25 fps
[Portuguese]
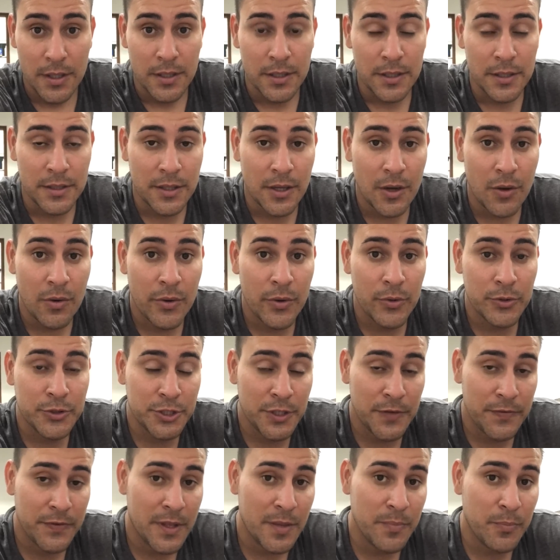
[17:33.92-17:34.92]
Então, eu
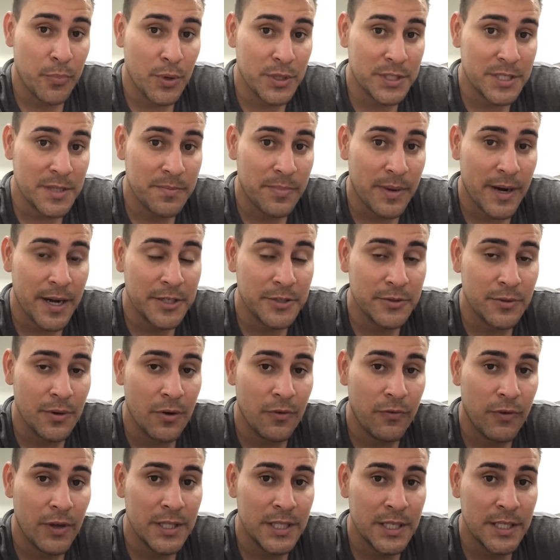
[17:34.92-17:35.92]
tive que pôr essa parte,
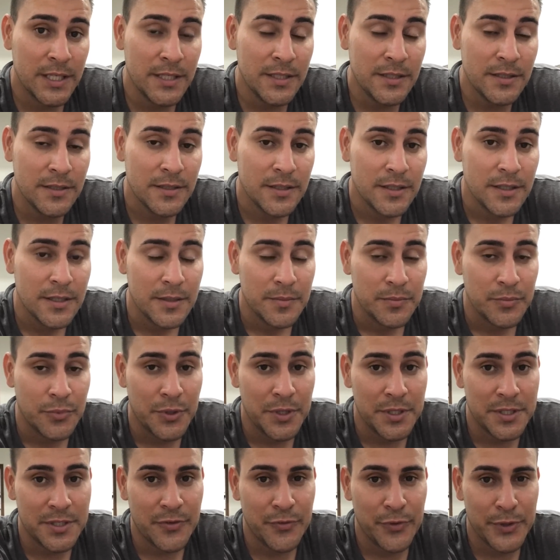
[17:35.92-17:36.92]
igual eu falei.
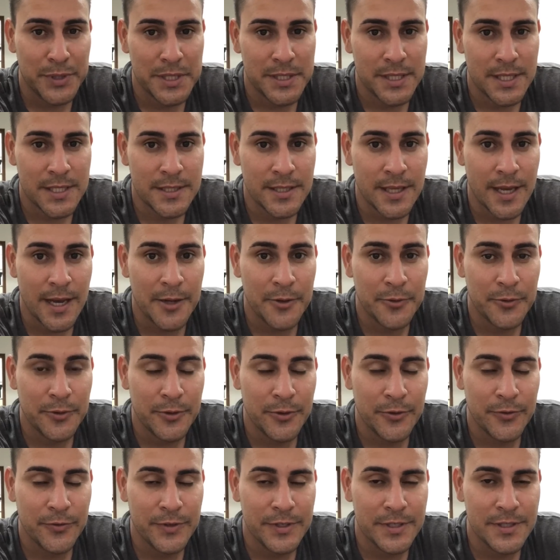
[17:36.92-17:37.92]
Por isso que foi necessário
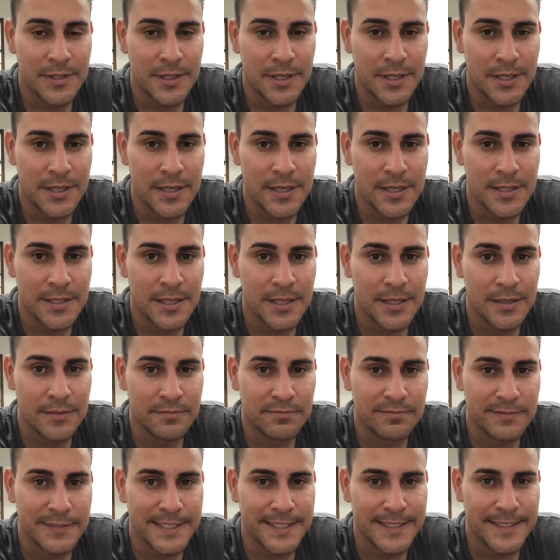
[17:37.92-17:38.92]
eu fazer essa,
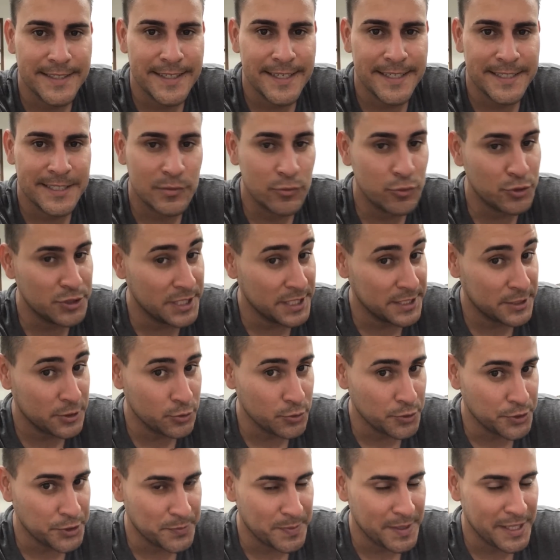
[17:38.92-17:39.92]
essa mudança
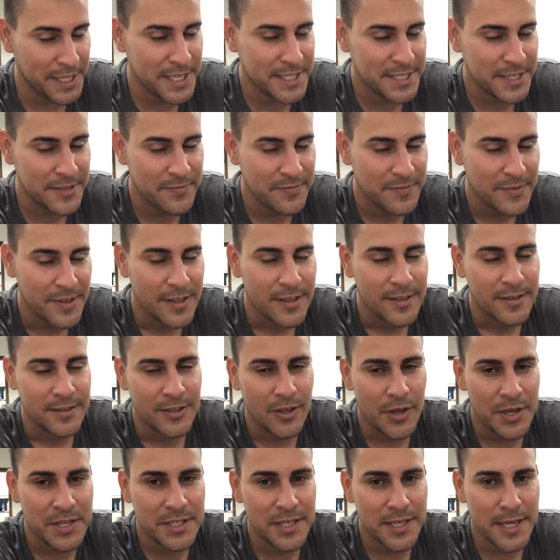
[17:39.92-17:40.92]
hoje, beleza?
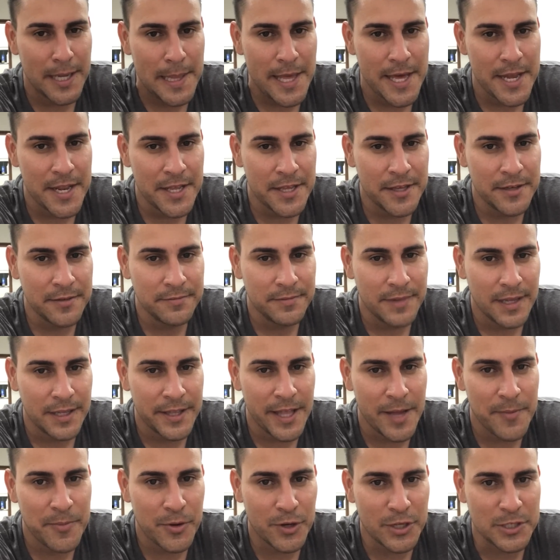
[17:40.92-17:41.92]
Então é isso aí, galerinha.
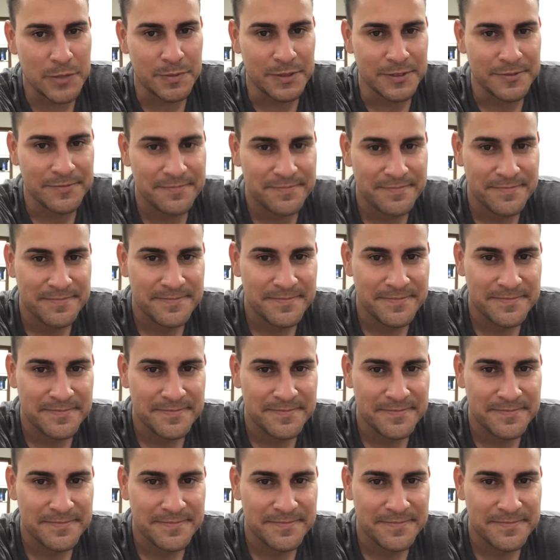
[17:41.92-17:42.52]
Até a próxima.